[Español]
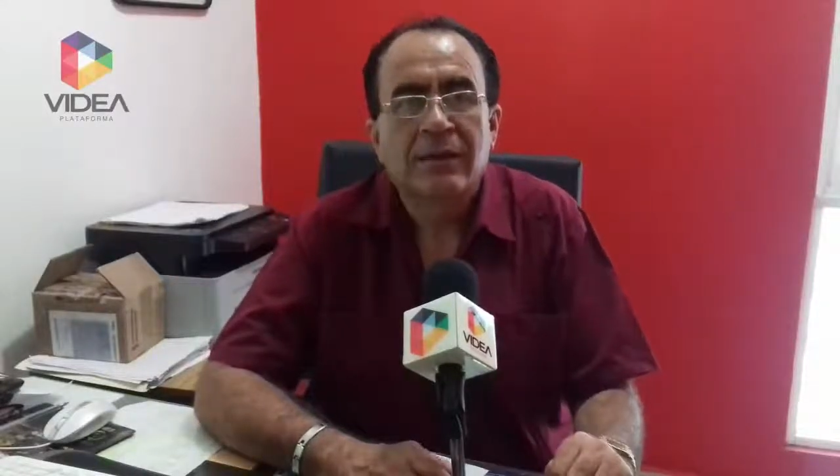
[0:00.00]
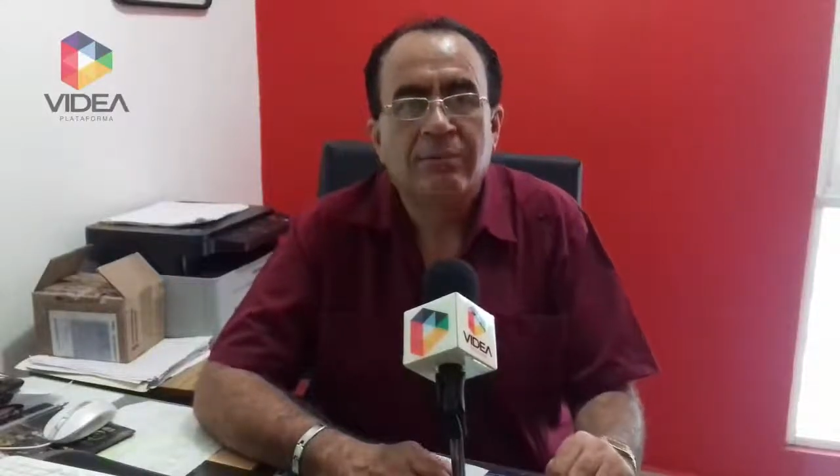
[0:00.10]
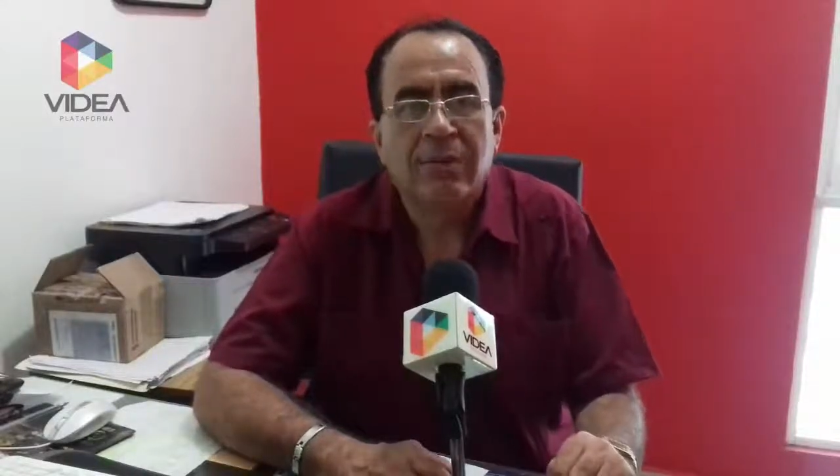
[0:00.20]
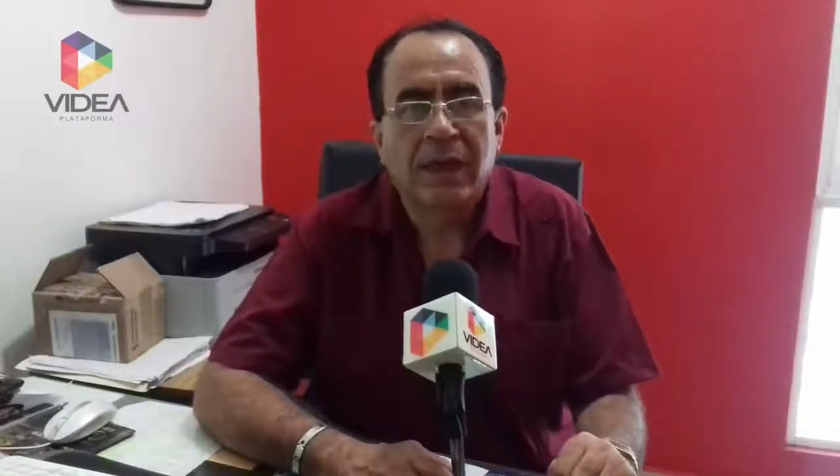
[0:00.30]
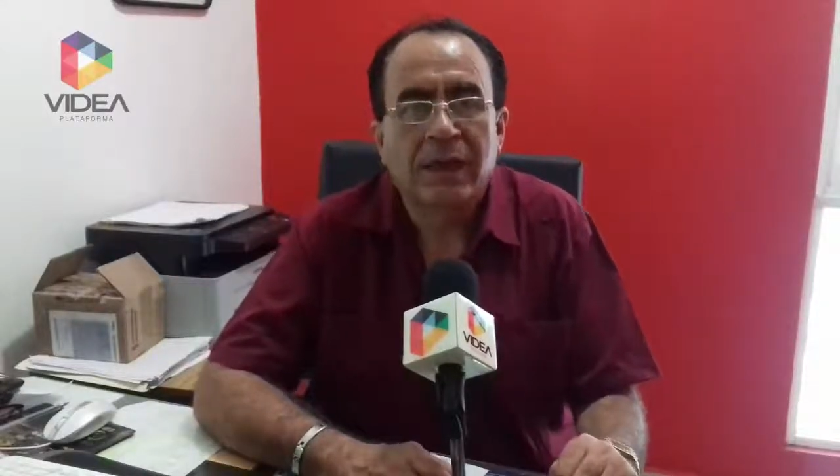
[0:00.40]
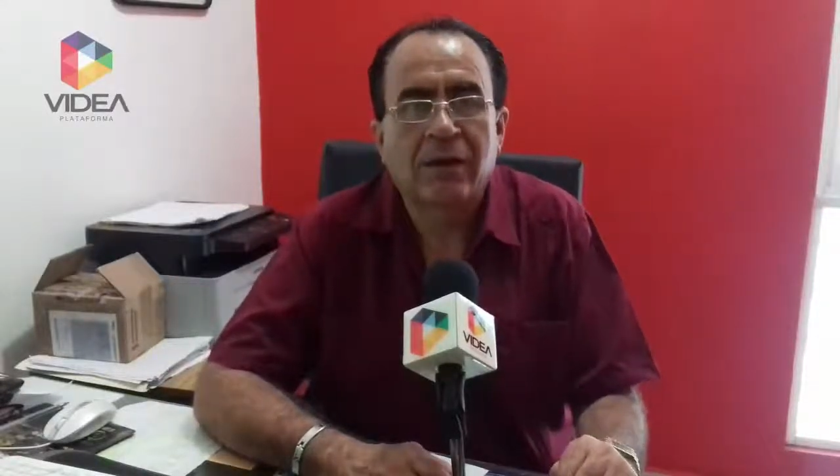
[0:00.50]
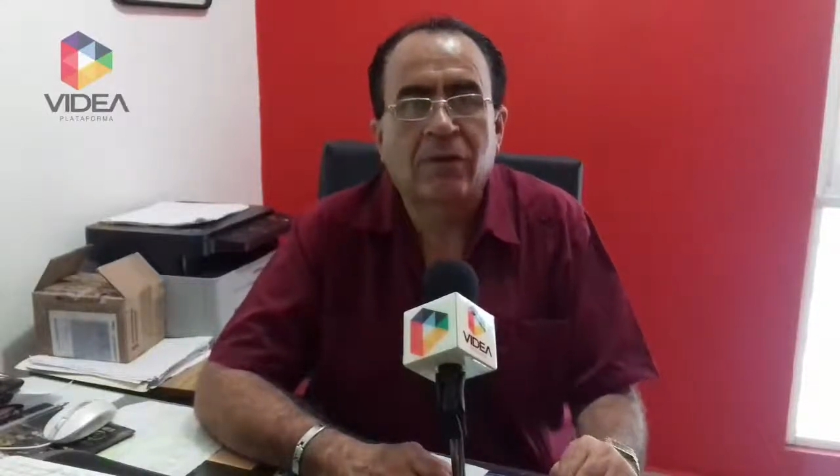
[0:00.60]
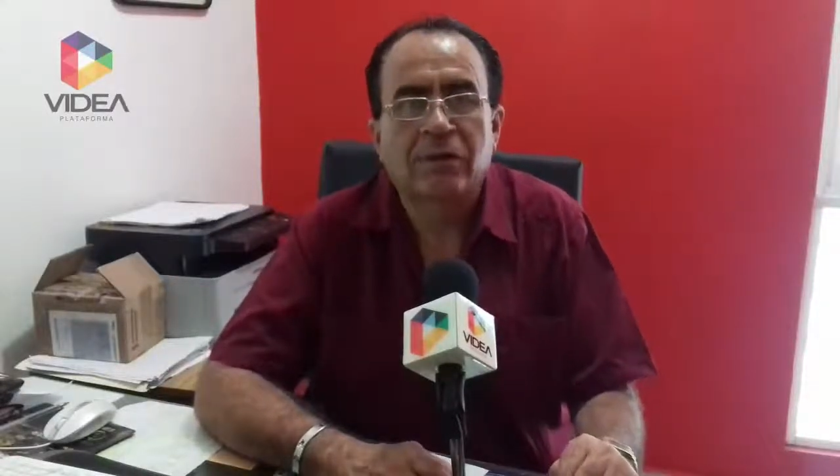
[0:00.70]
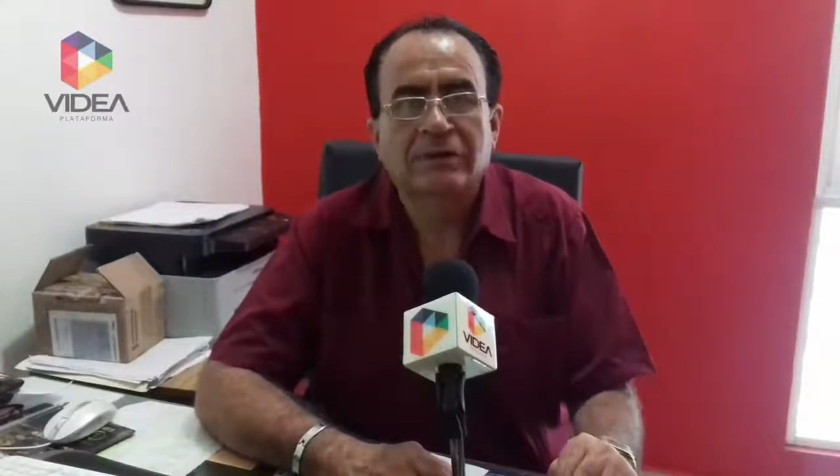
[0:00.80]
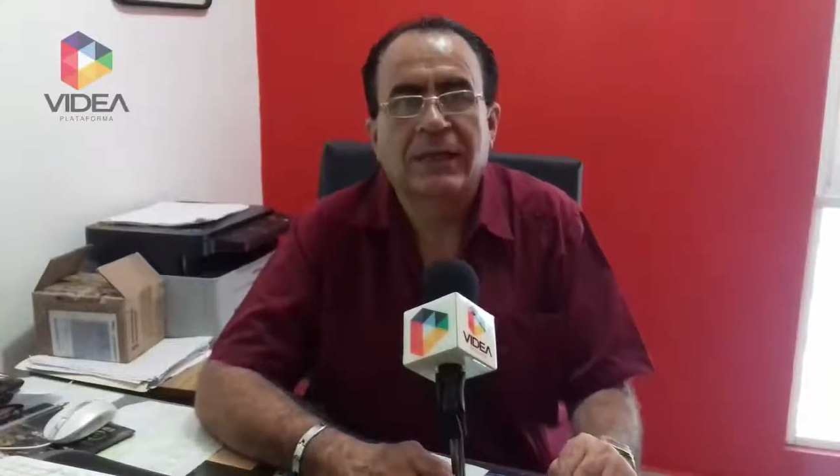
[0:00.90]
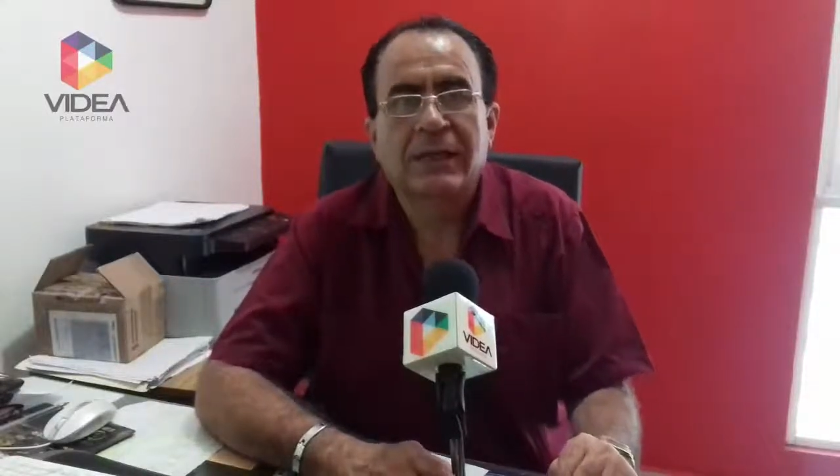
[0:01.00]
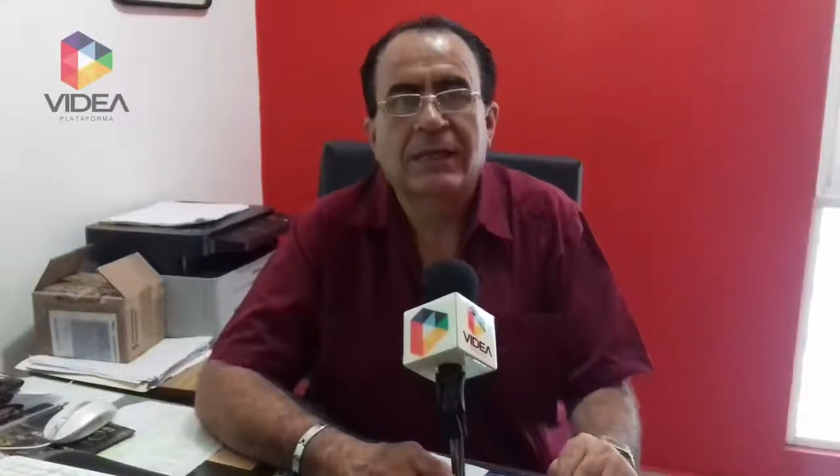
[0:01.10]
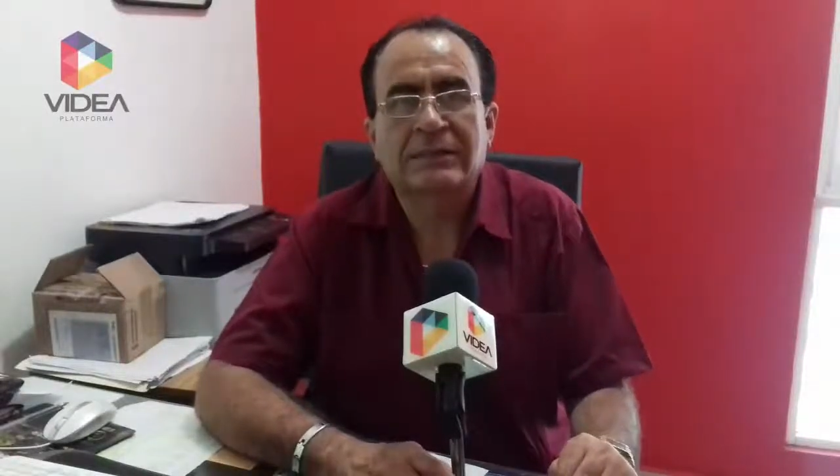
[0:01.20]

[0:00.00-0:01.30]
México, Costa Rica,